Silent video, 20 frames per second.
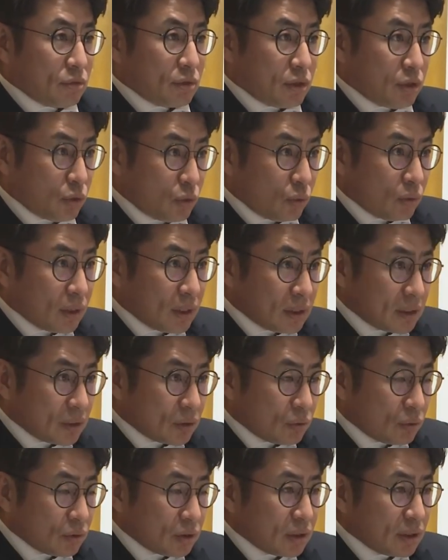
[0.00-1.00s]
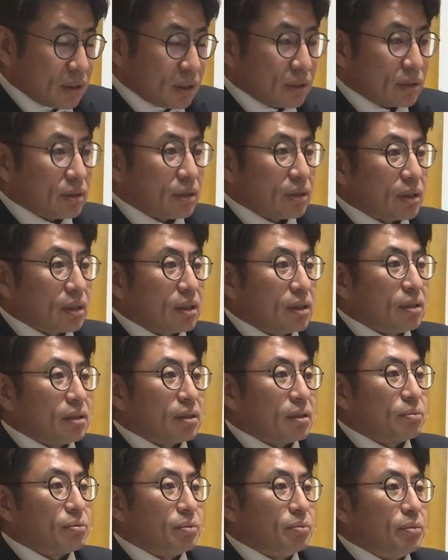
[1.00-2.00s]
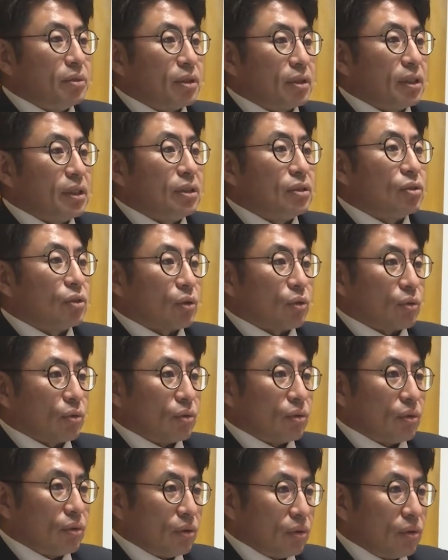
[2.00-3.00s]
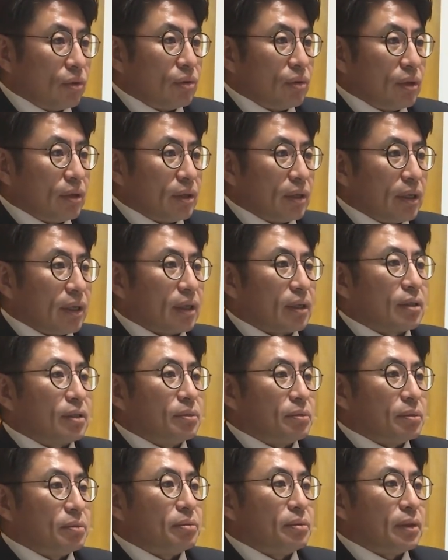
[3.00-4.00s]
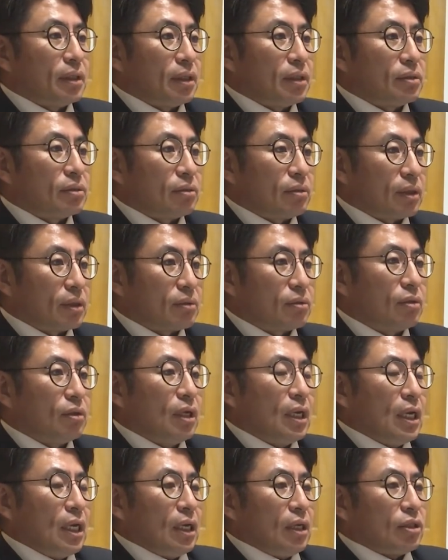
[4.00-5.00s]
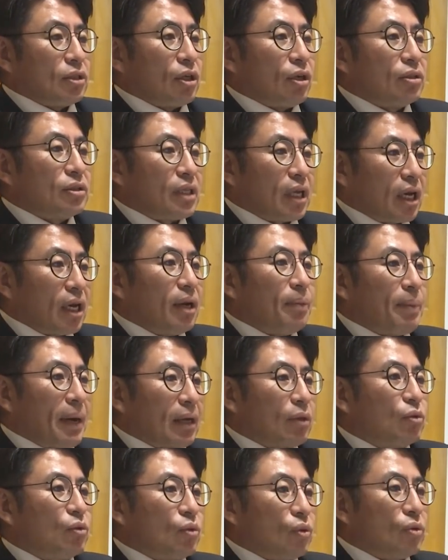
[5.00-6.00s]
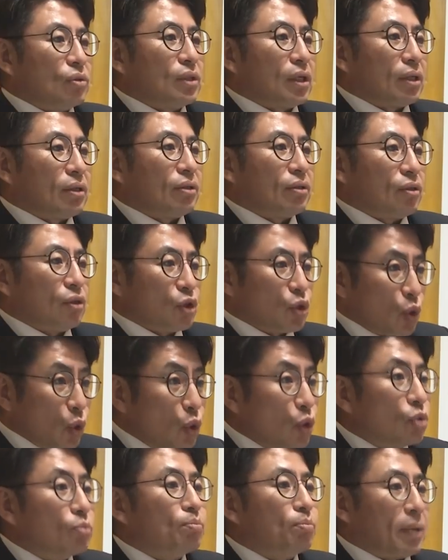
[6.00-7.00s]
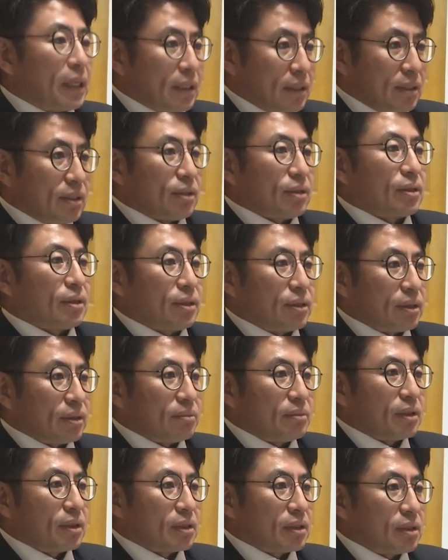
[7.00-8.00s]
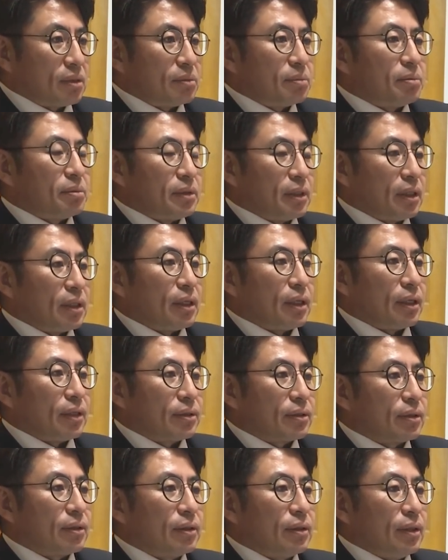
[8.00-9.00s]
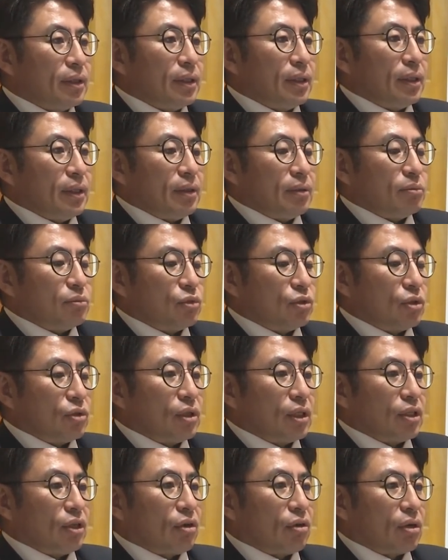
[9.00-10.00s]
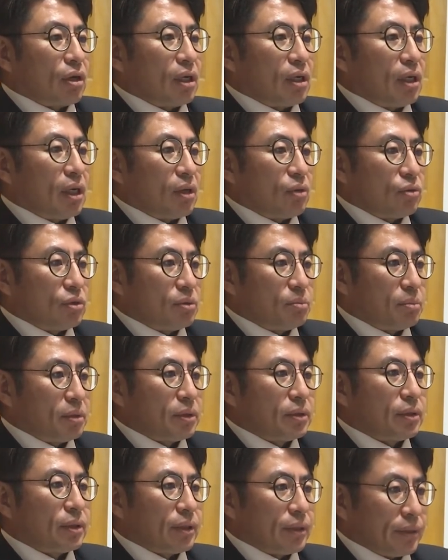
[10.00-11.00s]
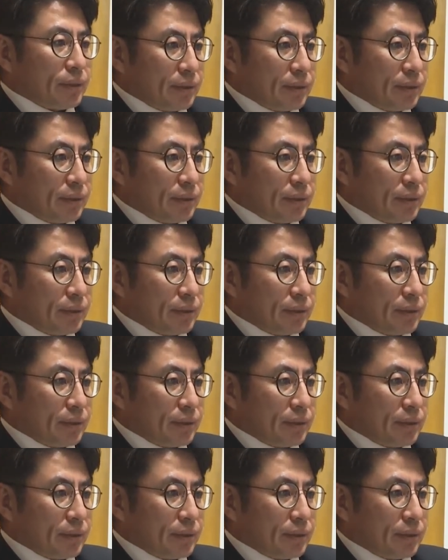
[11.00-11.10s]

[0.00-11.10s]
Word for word: 그동안 이제 소신과 철학이 이제 분명히 있었고, 네, 그 부분에 대해서 갖고 저 제가 바꾸고자 했던 건 교육 파트였기 때문에 그 부분에 대해서 무언가 역할을 하고 싶었어요.